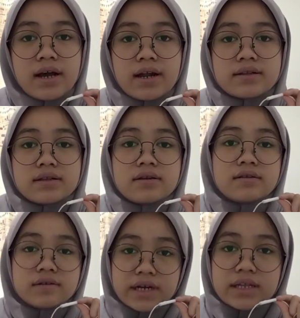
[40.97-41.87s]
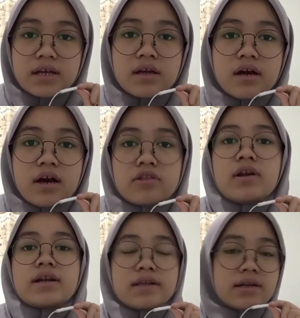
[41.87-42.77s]
Alexander the Great atau
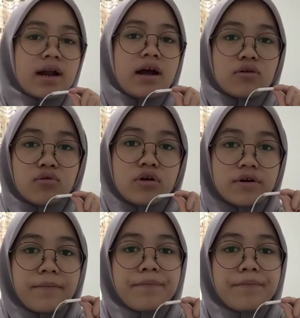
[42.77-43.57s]
Alexander Agung.